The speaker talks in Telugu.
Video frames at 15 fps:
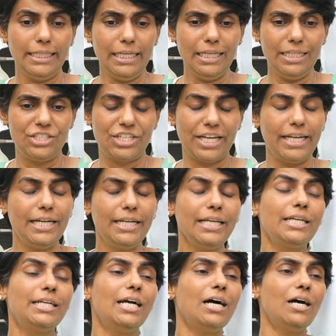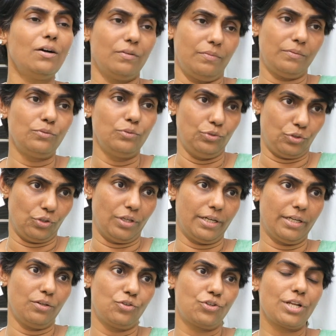ఇది జెనెటిక్గా ఉంటుంది
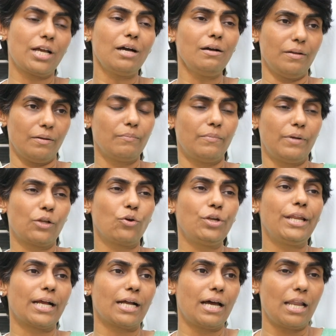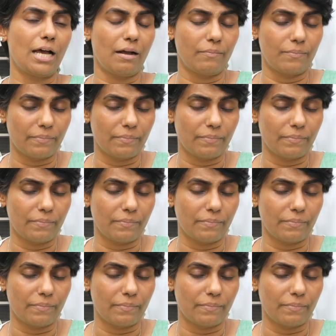అంటే యూజువల్గా మరి కొన్ని రకాల